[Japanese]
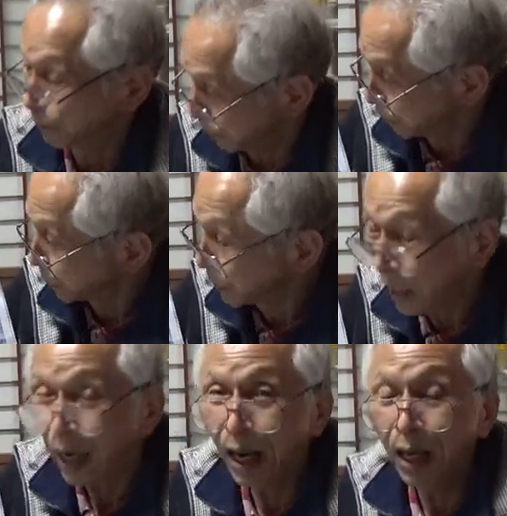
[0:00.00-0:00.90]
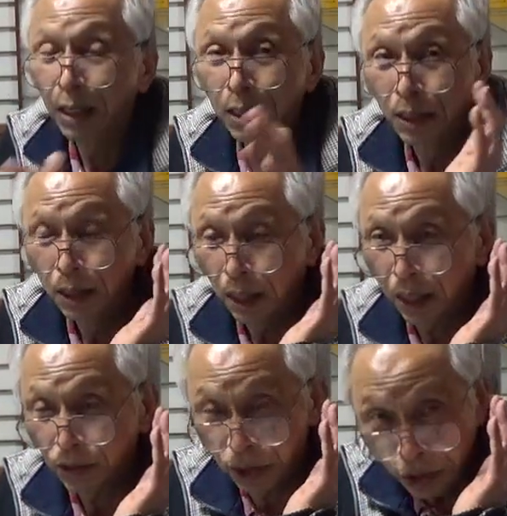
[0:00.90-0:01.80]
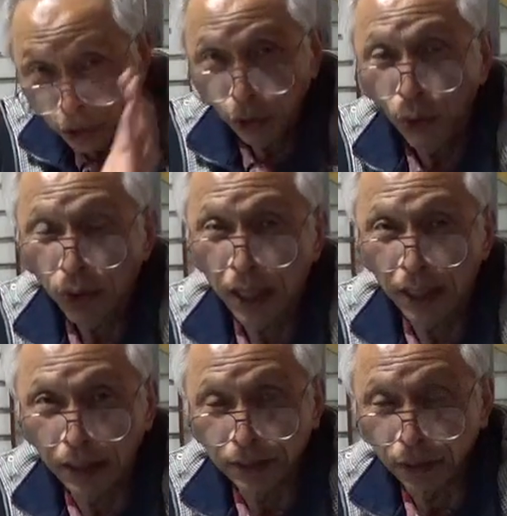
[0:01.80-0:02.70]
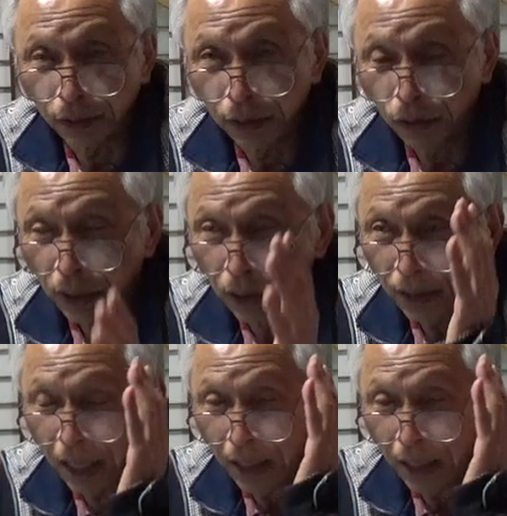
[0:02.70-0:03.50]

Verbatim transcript: うん、だからあの神道系なんですよどちらかというと